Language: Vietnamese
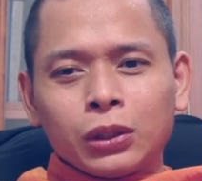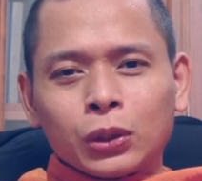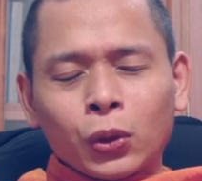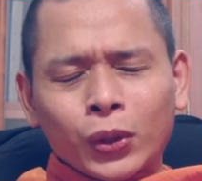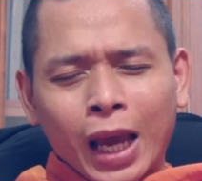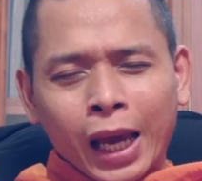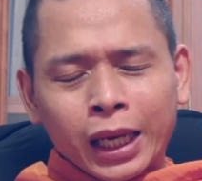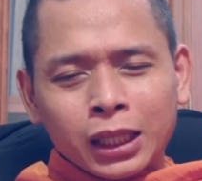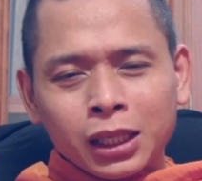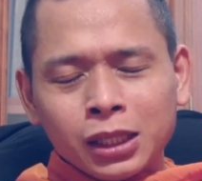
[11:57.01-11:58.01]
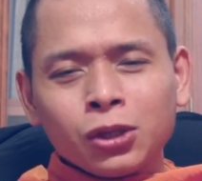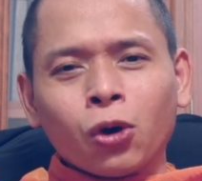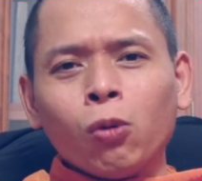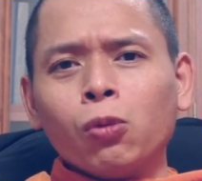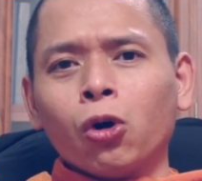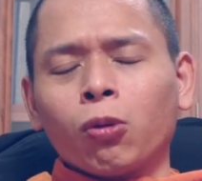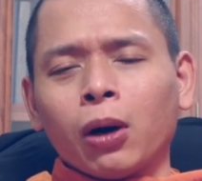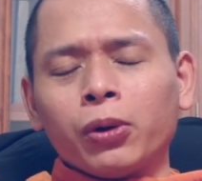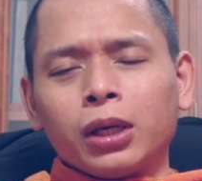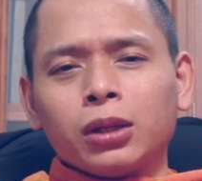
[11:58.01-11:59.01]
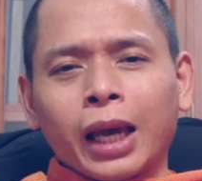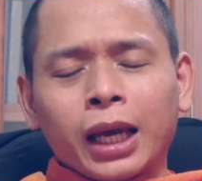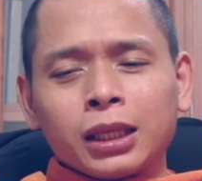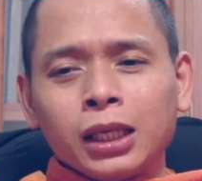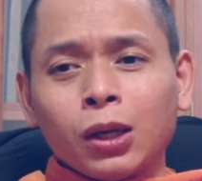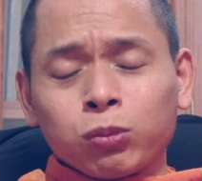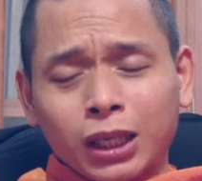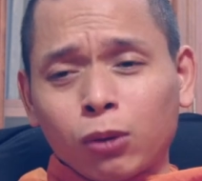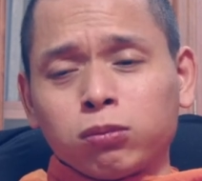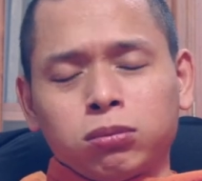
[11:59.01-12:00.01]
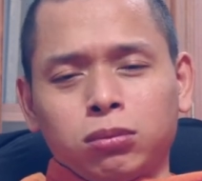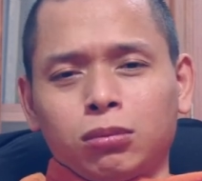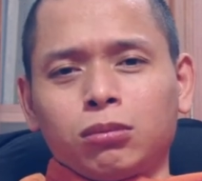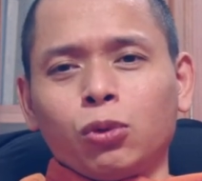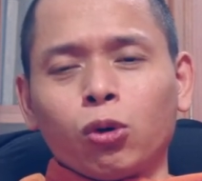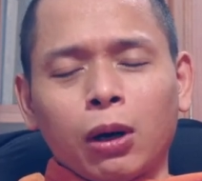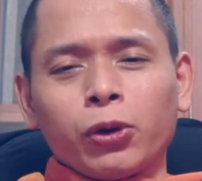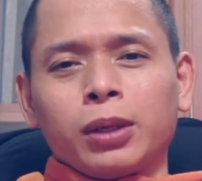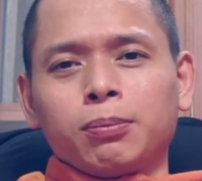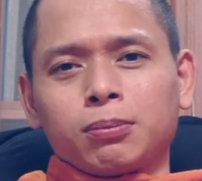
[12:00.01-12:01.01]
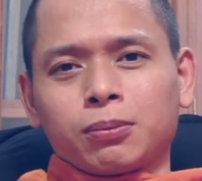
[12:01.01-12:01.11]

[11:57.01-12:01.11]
nó nài nỉ cổ mua bảo hiểm nài nỉ ông chồng mua bảo hiểm